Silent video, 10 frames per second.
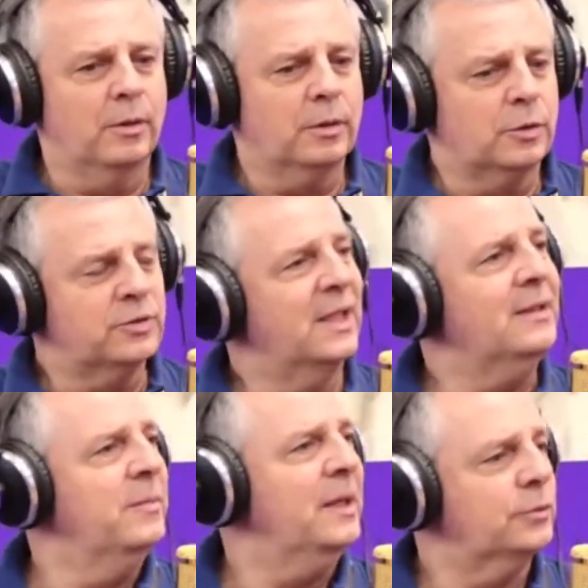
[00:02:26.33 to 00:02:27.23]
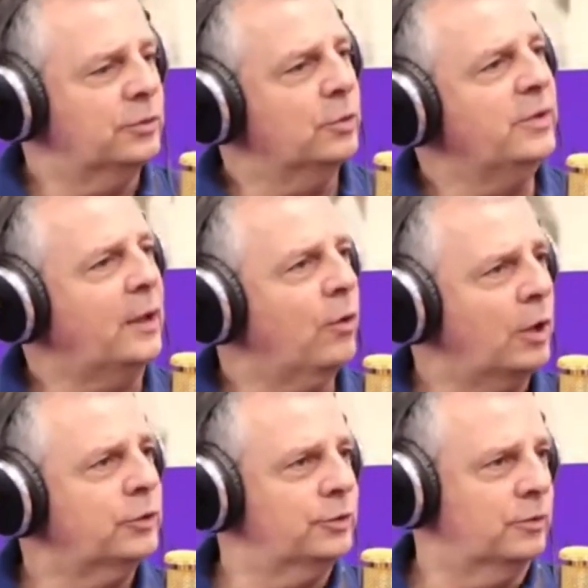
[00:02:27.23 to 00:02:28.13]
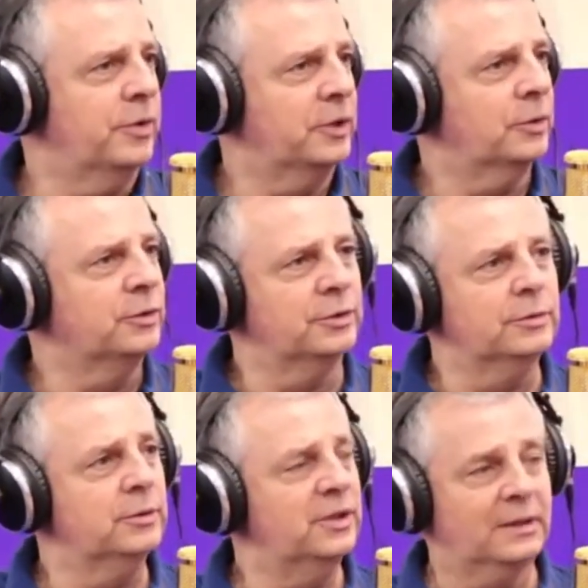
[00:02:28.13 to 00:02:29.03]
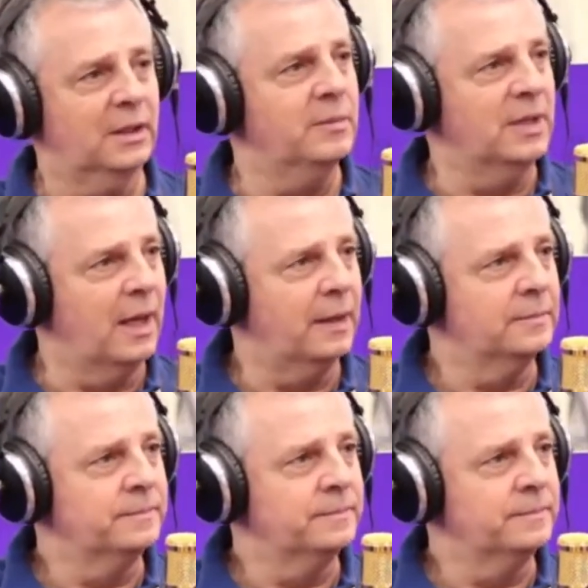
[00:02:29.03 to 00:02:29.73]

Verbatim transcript: que o segmento, que o negócio corretor de seguros ia terminar.